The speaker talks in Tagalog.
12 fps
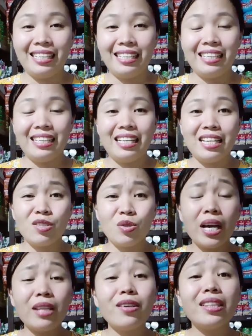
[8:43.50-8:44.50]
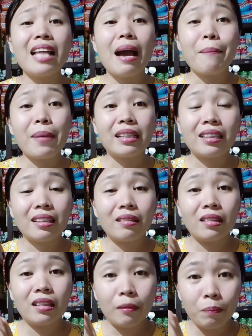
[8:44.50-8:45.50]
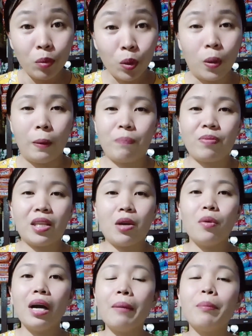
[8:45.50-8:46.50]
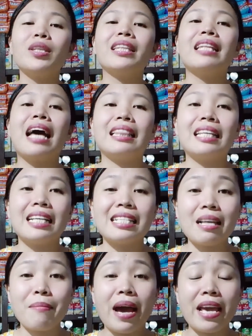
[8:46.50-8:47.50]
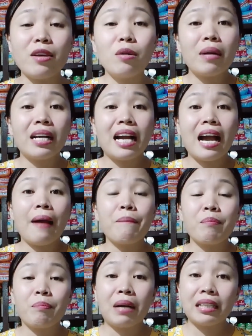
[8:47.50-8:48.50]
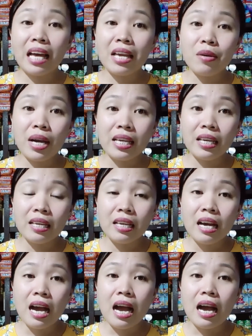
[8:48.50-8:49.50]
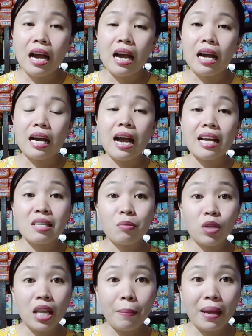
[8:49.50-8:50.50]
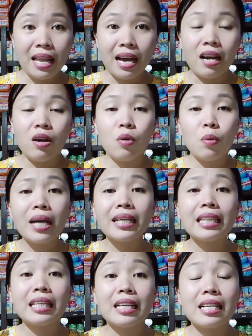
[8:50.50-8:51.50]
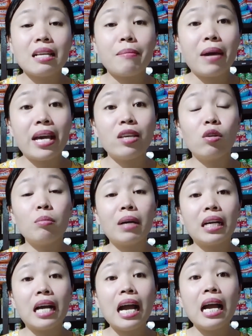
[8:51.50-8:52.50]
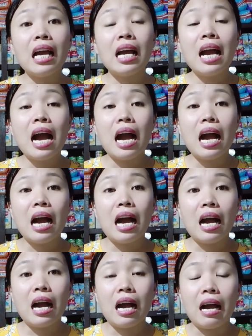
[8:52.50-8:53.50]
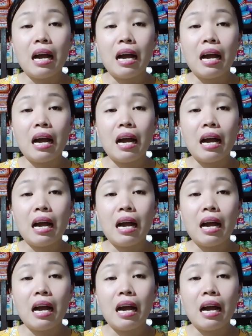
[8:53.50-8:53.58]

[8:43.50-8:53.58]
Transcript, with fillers: So ganun dapat po. Wag po nating isabay yung mga pag tayo ay uh, kakasimula pa lang, huwag nating isabay yung mga uh,